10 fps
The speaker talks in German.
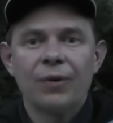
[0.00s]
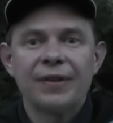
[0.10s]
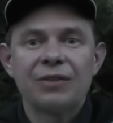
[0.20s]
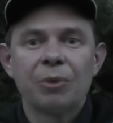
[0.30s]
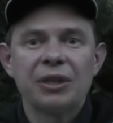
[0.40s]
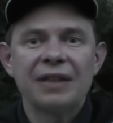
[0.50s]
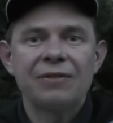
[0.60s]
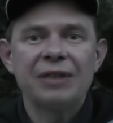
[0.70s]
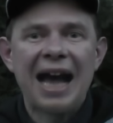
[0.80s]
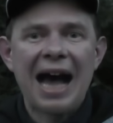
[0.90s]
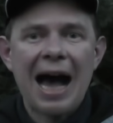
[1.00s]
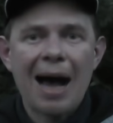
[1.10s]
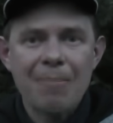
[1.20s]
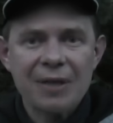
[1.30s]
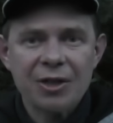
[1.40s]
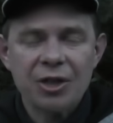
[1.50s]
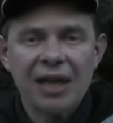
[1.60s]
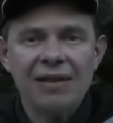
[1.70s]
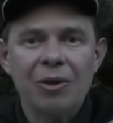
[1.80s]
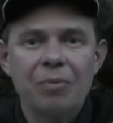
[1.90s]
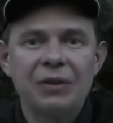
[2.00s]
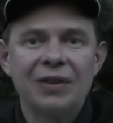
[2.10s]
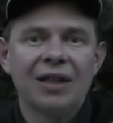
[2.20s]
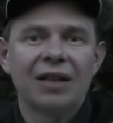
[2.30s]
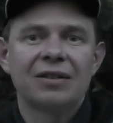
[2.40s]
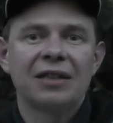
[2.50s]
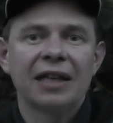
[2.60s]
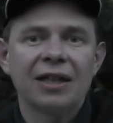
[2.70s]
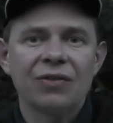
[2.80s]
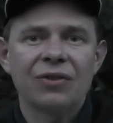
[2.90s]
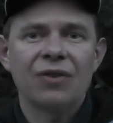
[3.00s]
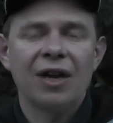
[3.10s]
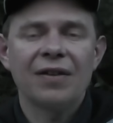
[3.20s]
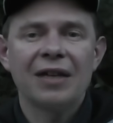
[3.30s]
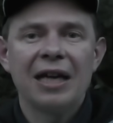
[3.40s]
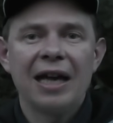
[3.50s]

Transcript: Das wurde jetzt wieder abgestellt, auch bis die ganzen Gerichtsverfahren